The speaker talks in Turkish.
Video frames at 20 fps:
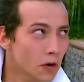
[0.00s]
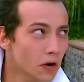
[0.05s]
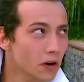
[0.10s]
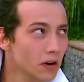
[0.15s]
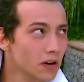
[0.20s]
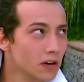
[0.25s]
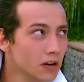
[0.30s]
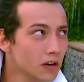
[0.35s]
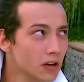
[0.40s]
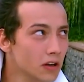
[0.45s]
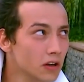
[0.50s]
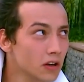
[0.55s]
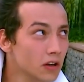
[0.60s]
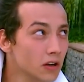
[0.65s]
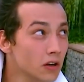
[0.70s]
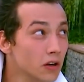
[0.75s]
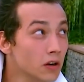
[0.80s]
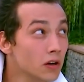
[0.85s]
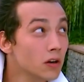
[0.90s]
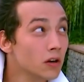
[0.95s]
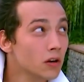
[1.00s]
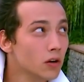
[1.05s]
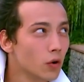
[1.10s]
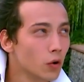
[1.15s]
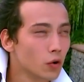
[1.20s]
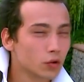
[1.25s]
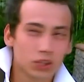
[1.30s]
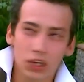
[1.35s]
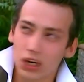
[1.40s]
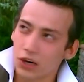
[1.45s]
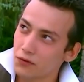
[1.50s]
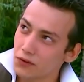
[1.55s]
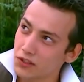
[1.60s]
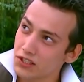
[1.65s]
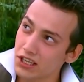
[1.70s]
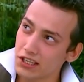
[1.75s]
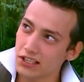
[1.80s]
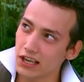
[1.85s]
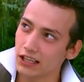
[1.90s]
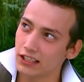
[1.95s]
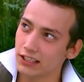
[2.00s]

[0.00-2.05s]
Yo. O tarafı siz